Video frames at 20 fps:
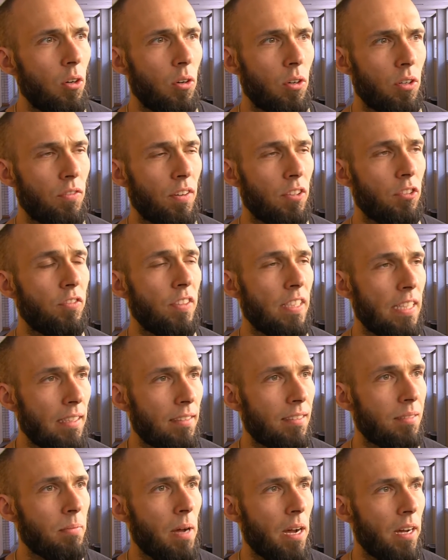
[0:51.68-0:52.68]
Und was wir
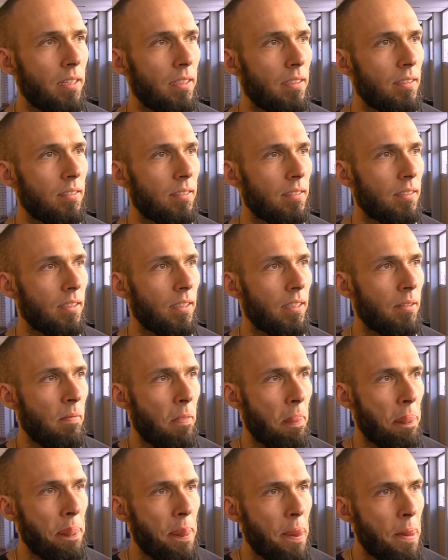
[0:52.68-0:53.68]
jetzt machen, ist
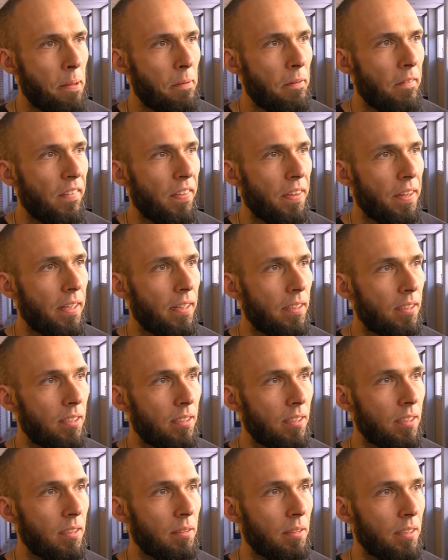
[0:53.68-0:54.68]
ähm,
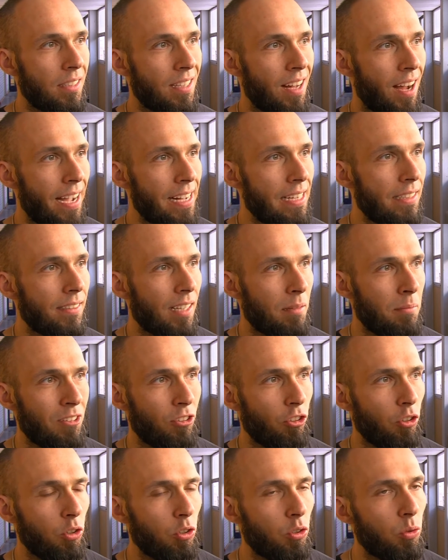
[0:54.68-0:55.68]
äh, in heilsamer
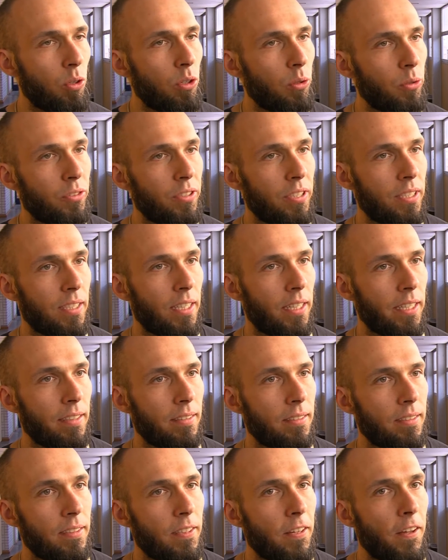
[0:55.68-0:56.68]

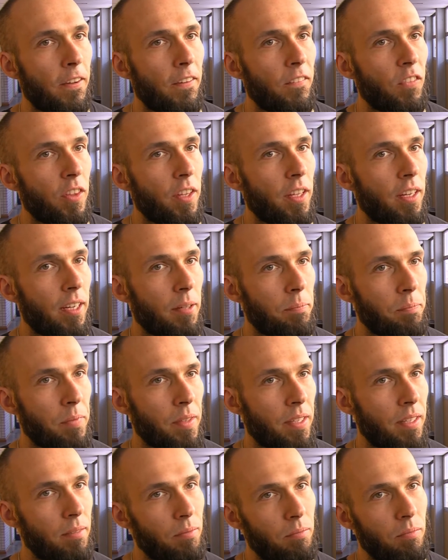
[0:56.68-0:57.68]
Strukturlosigkeit ähm,
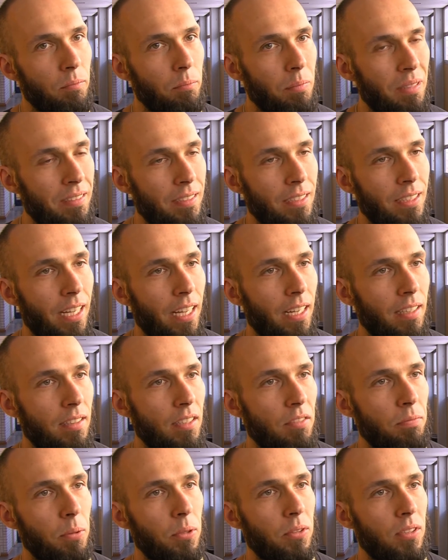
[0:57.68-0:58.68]
ein bisschen
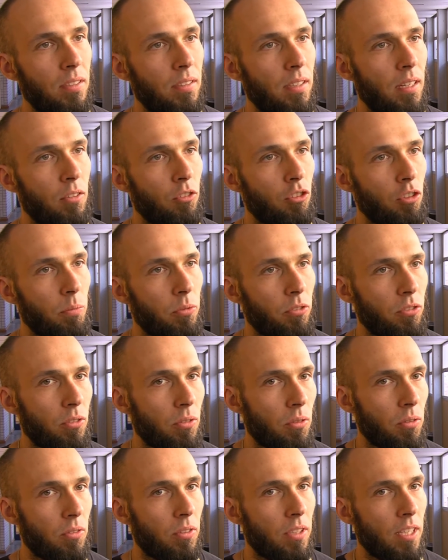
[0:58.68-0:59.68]
Kreativprozesse anschubsen
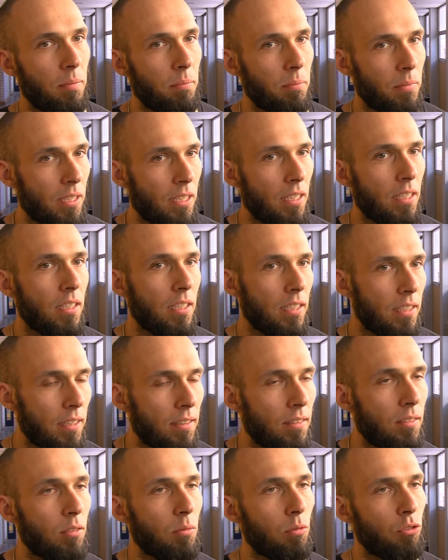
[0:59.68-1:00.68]
und eben die
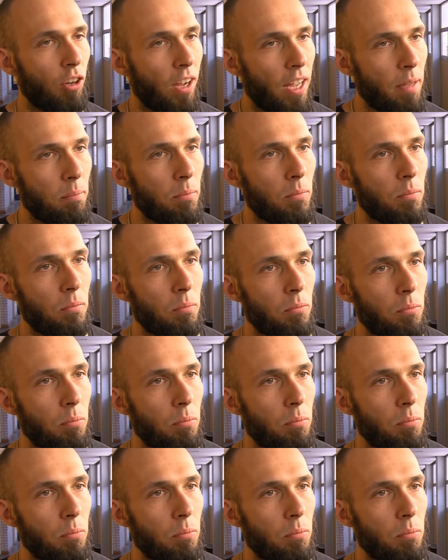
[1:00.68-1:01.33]
Kids zum Schreiben